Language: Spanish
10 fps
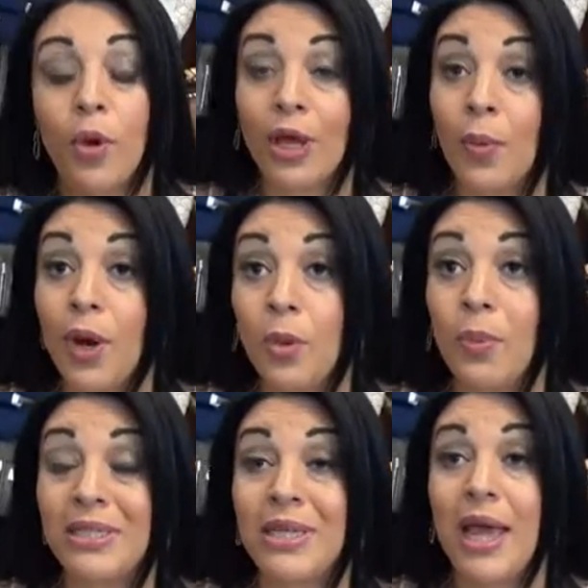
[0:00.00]
Porque
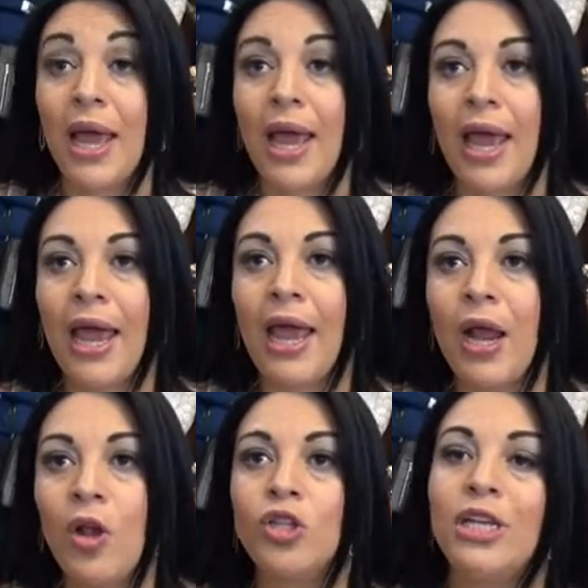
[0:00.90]
bueno, pues
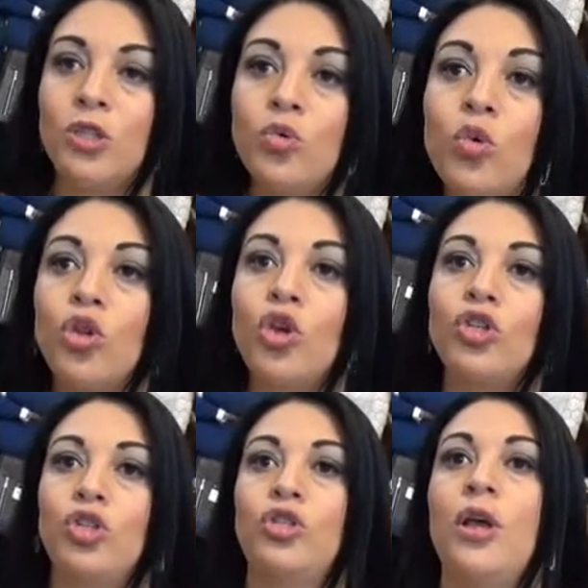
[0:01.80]
eh, los
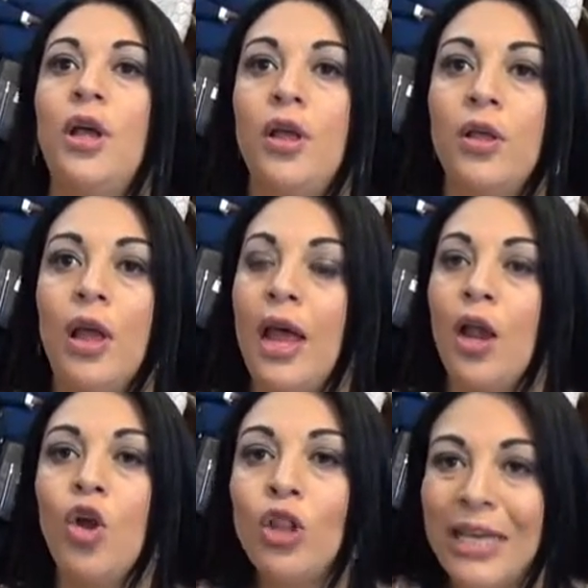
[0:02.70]
estudios
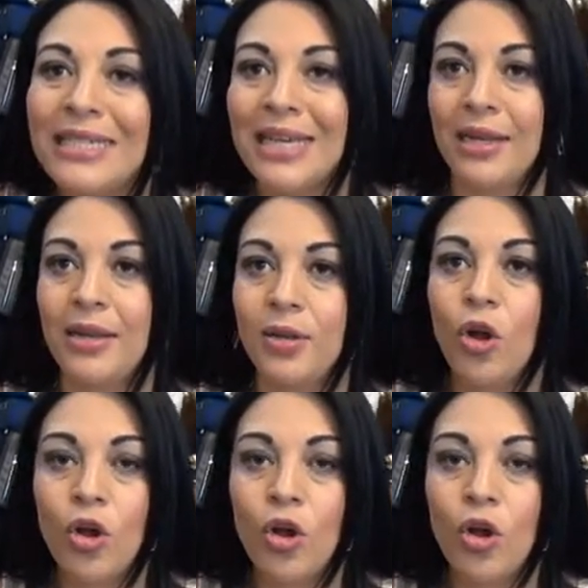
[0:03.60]
eh, lo dicen,